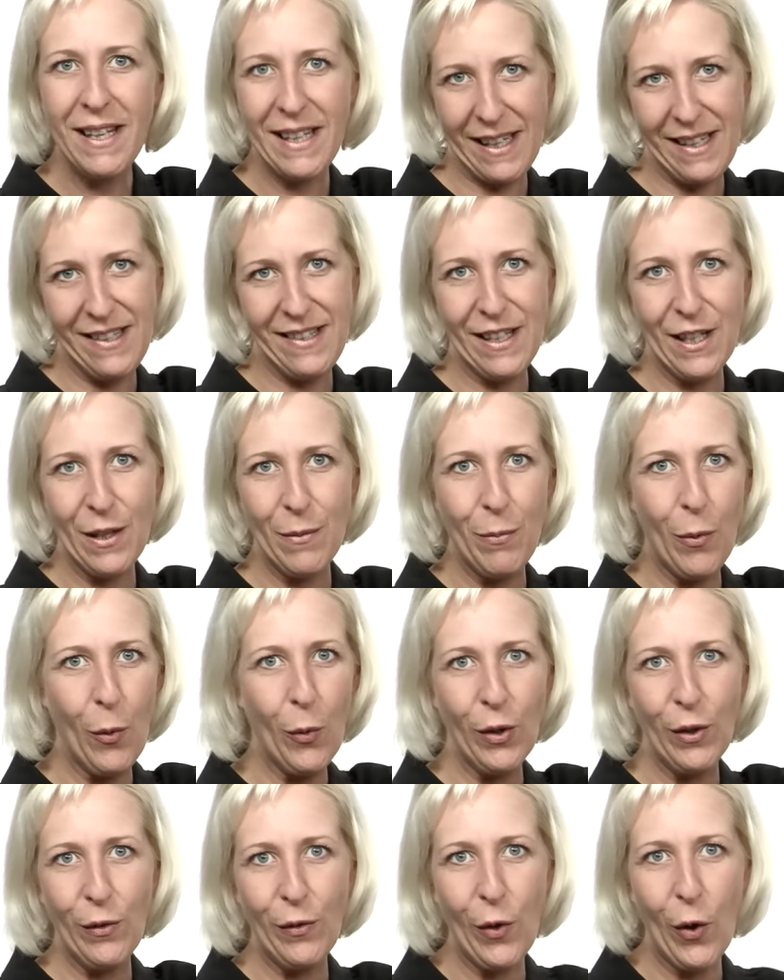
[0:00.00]
die richtige
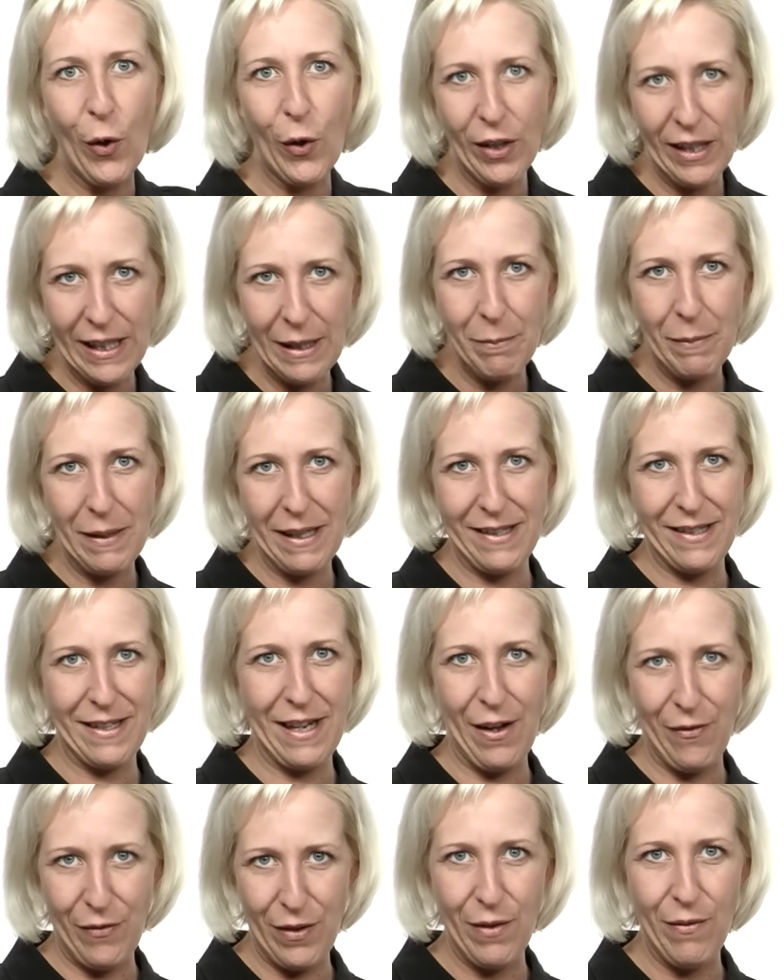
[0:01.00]
Bohne für euren
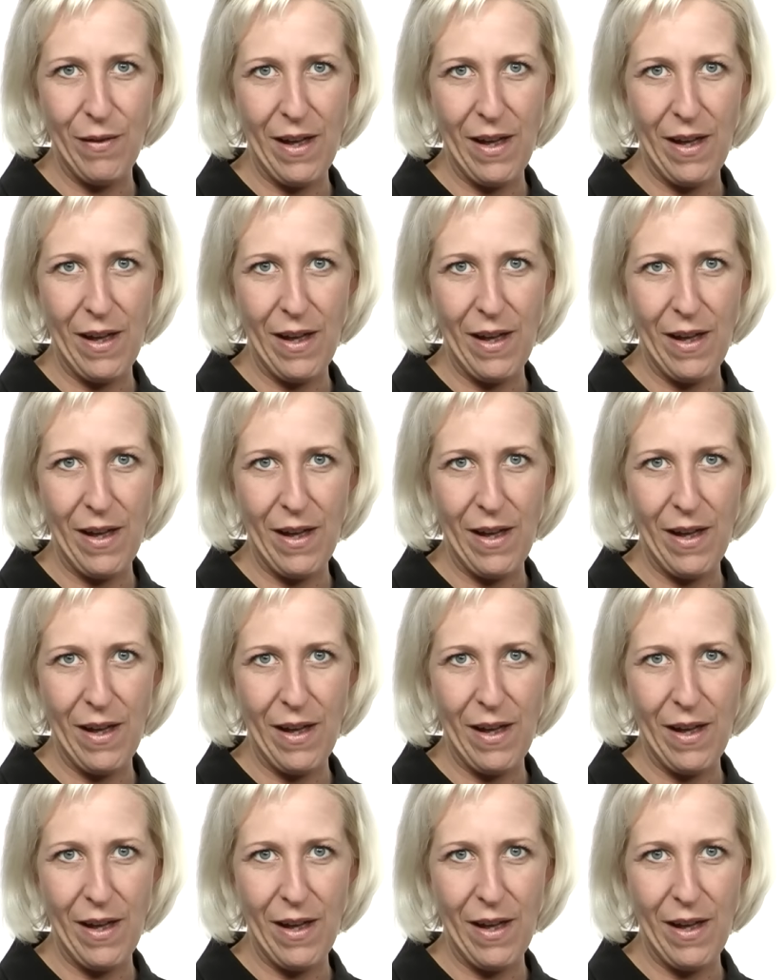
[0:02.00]
Lieblingskaffee